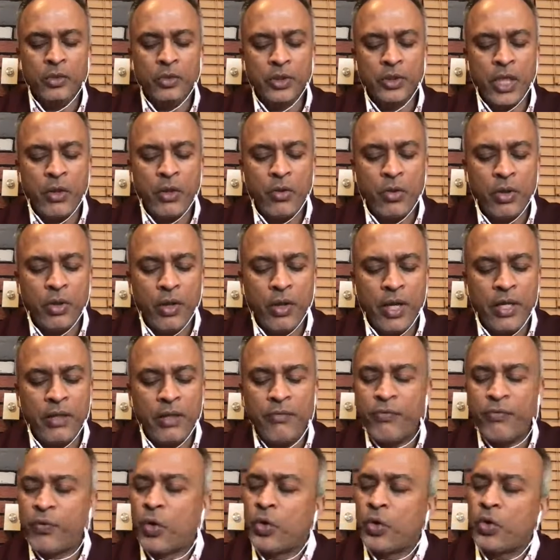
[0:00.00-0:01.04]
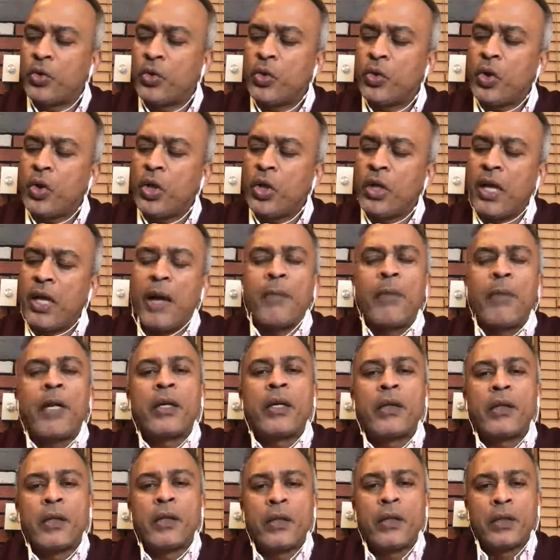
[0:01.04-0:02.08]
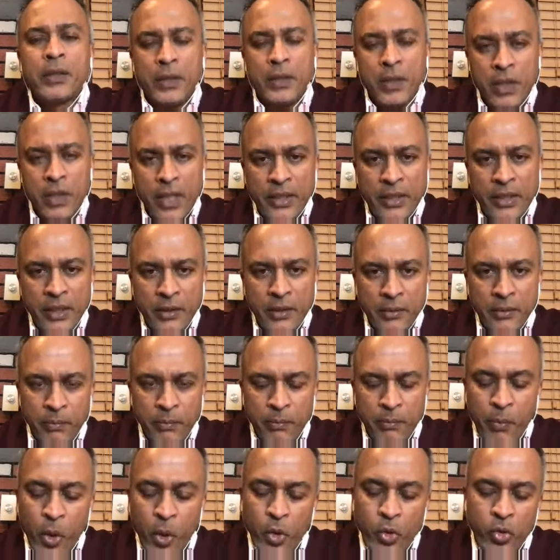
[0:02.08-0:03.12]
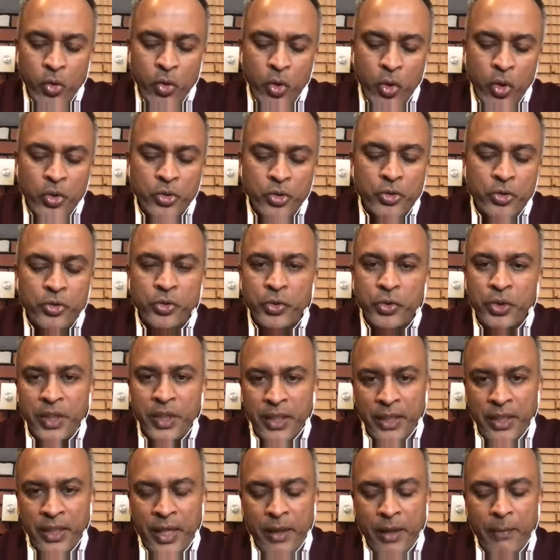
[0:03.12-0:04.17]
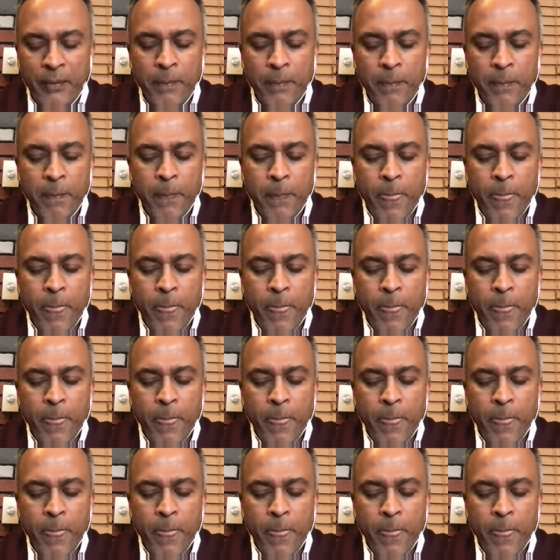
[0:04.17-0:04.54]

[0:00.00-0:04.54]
তো যাই হোক এই ফোন কল আমার একটি বড় অংশ নিয়ে নেয়